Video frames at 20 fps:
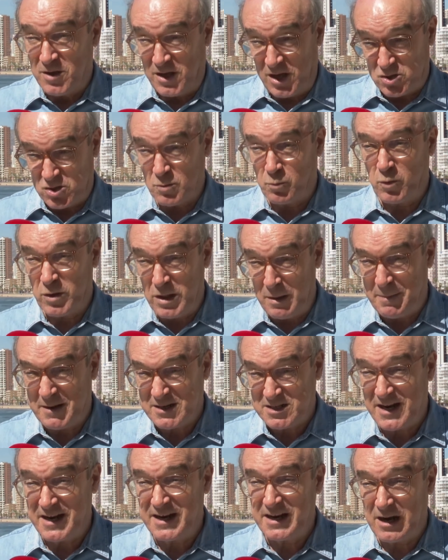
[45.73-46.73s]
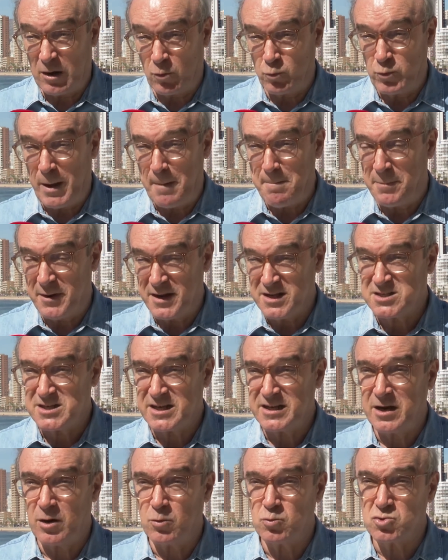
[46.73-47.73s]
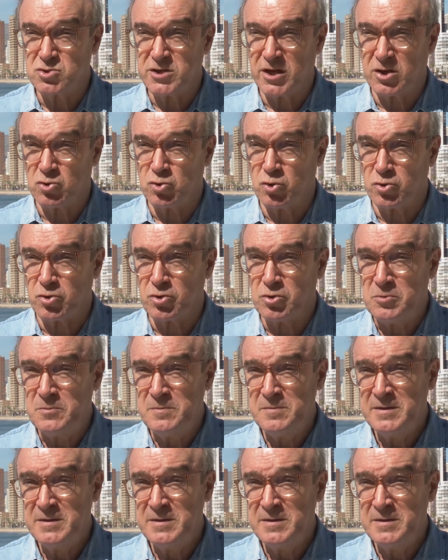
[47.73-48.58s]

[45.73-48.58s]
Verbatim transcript: que eso puede pasar en alguna empresa y en algún sector. ¿no?